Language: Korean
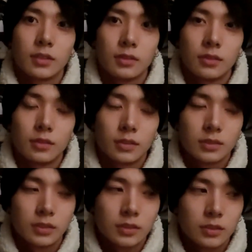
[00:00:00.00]
어,
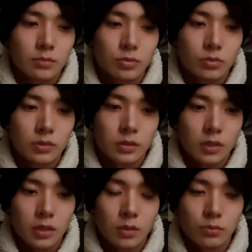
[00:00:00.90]
엔진
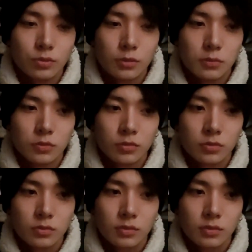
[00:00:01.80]
분들께 너무 너무